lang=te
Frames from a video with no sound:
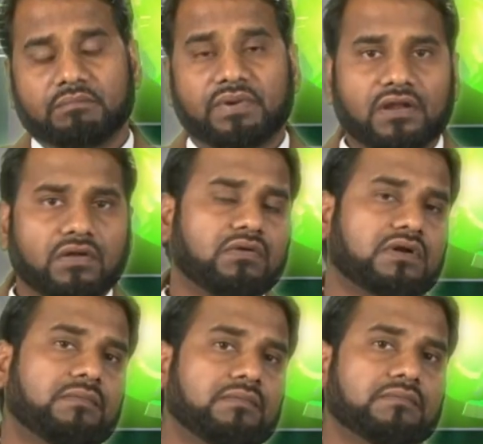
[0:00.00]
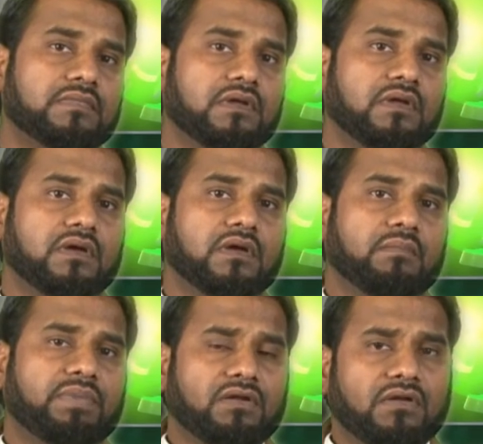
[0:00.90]
పరలోకం
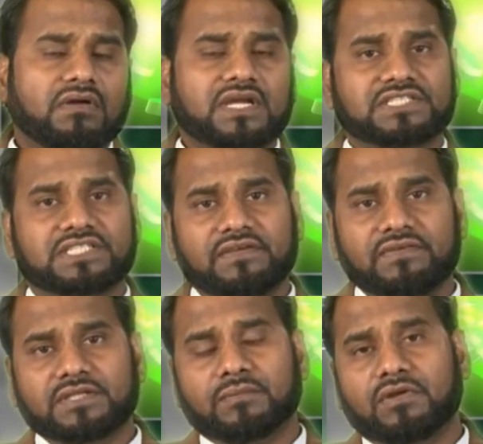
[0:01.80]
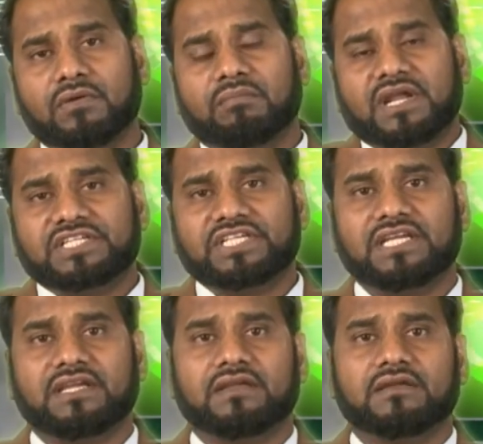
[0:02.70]
పరలోక జీవితంలో మనిషి
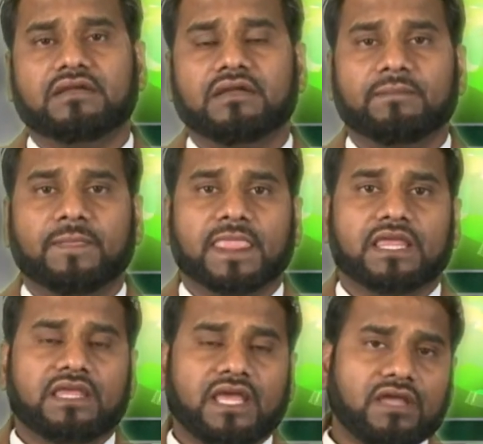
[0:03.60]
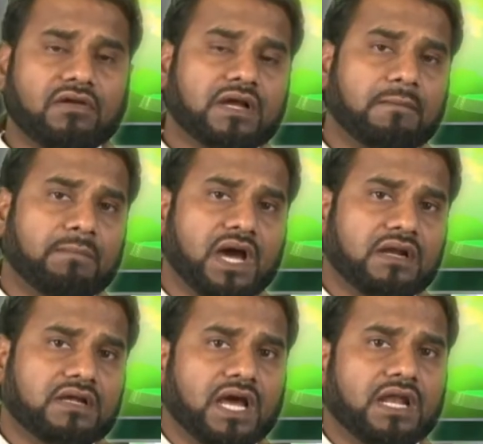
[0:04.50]
ఏ యొక్క
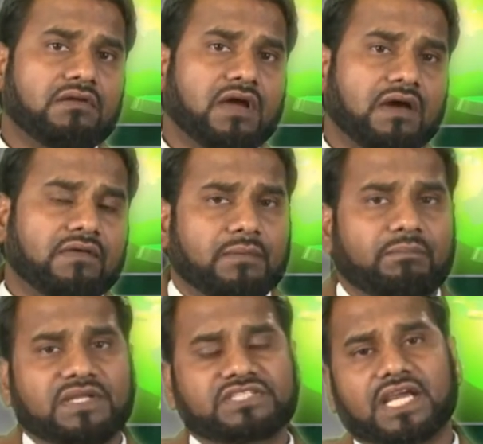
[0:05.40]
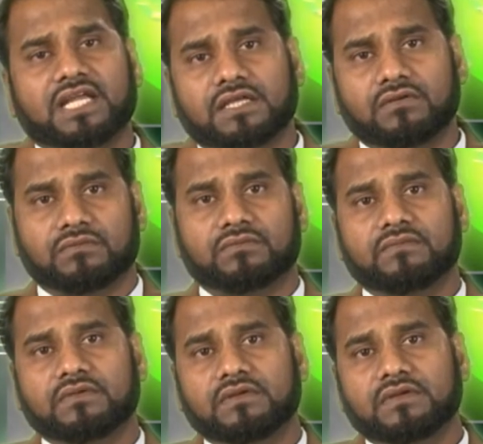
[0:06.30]
మార్గాలను అవలంబించి అతను
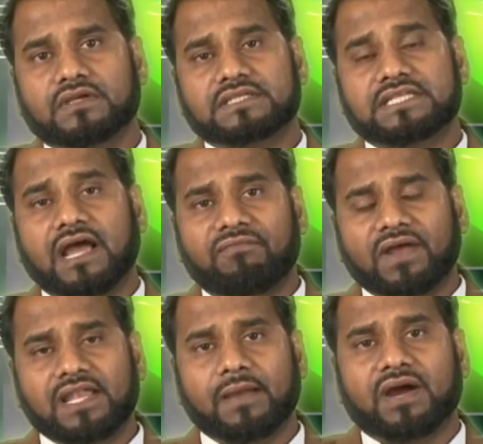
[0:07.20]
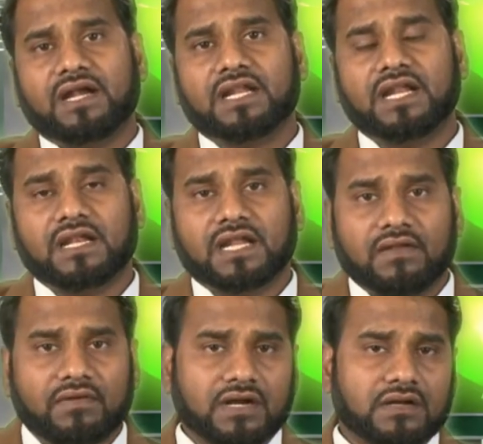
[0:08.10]
సాఫల్య బాటన
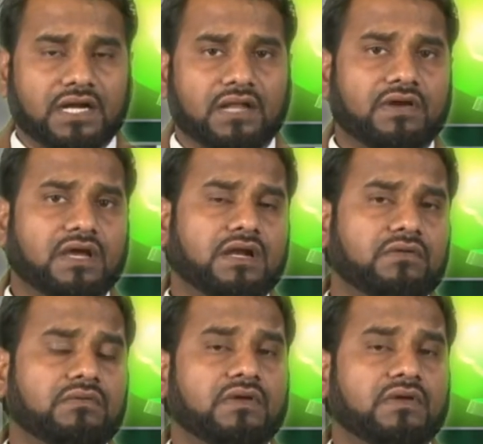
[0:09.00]
నలవ నడవగలడు